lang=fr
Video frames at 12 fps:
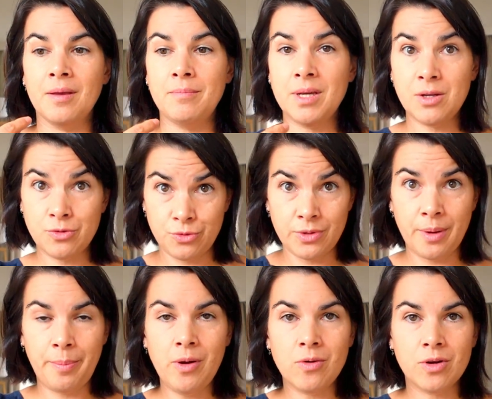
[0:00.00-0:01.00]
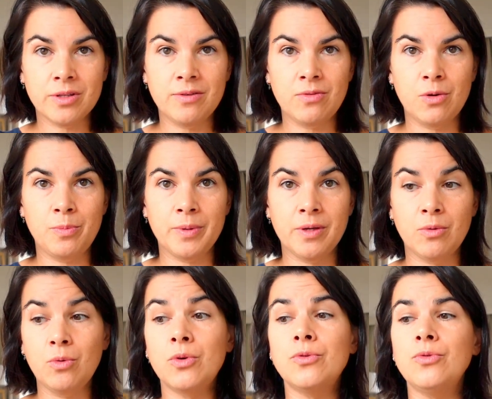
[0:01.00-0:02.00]
mais que tu n'as pas encore développé
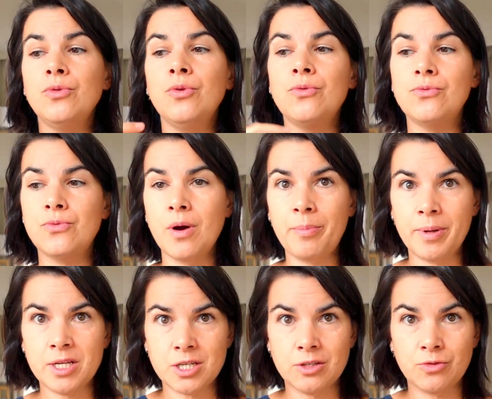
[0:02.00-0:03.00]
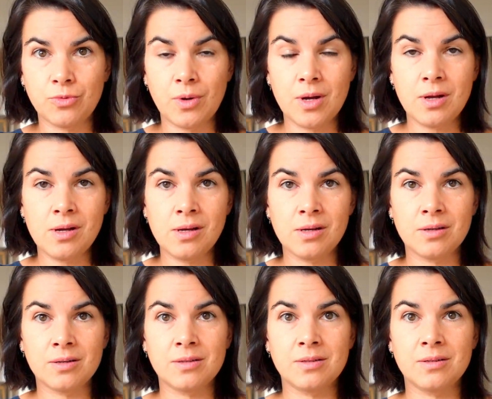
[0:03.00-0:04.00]
ou que tu ne vois pas chez toi
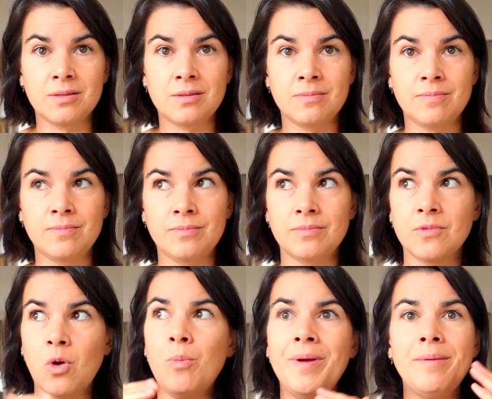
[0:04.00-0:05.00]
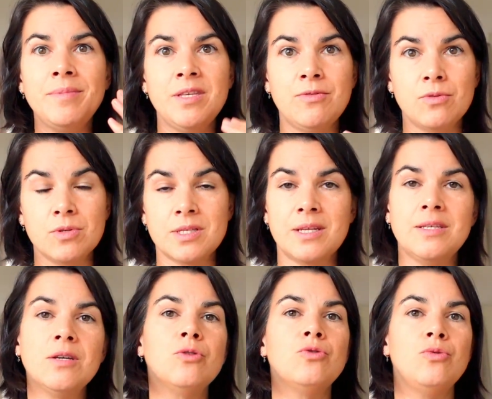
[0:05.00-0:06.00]
euh, au même niveau.
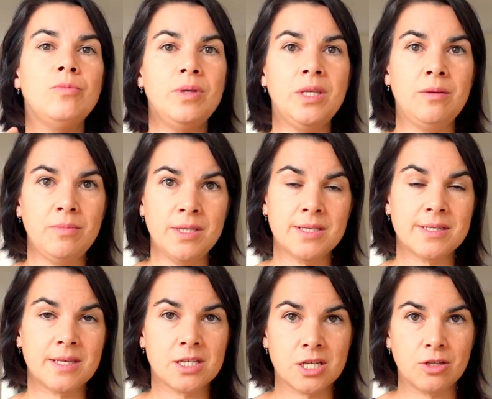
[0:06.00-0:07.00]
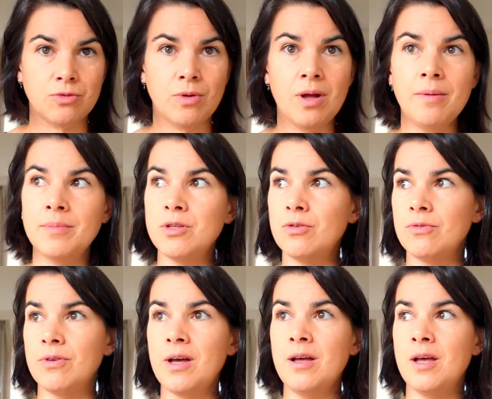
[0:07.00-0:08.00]
C'est-à-dire que tu minimises ça chez toi, mais tu
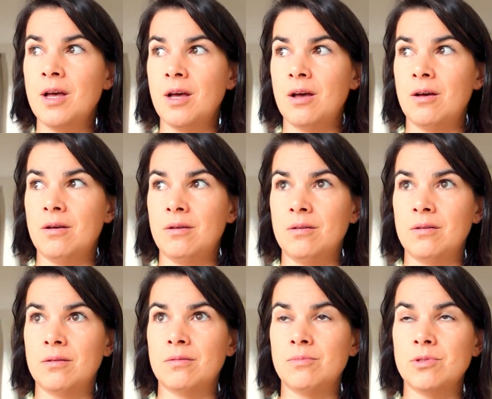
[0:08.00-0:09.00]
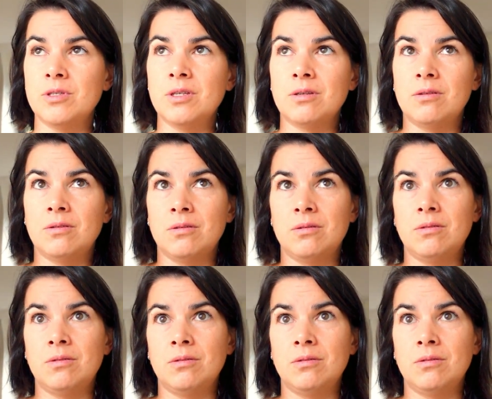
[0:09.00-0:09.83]
vas, euh, comment dire, le,